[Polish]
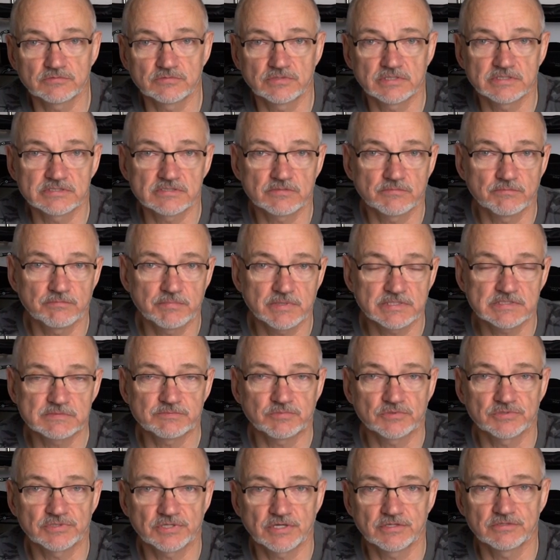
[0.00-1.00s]
które są
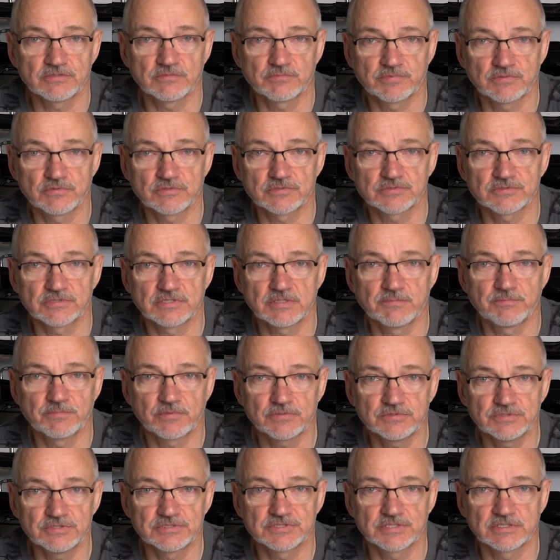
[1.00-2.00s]
bezpośrednio położone
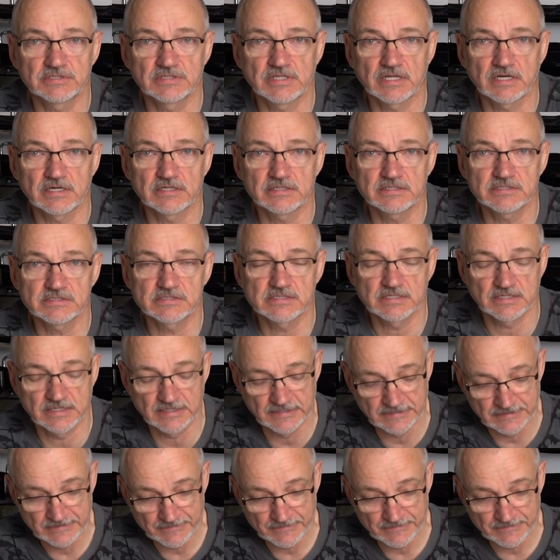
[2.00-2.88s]
poniżej tarlisk,